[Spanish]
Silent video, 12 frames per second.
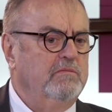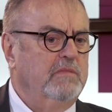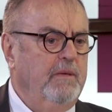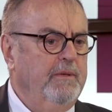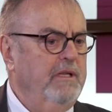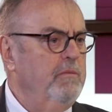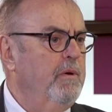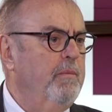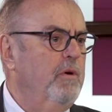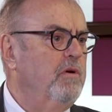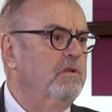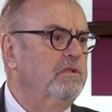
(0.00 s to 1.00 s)
Realmente muy
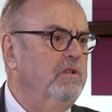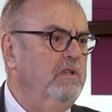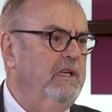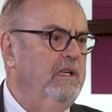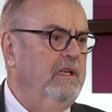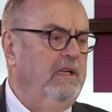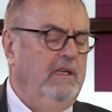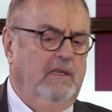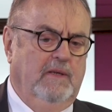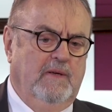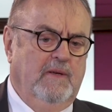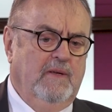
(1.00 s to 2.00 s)
pocos. ¿no? Y,
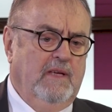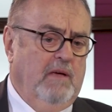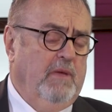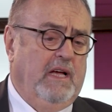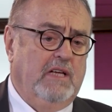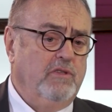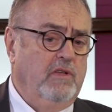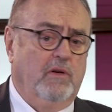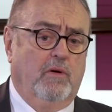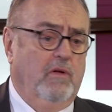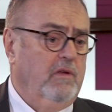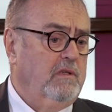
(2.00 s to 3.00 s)
en mi caso, del
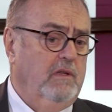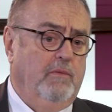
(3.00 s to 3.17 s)
GOS,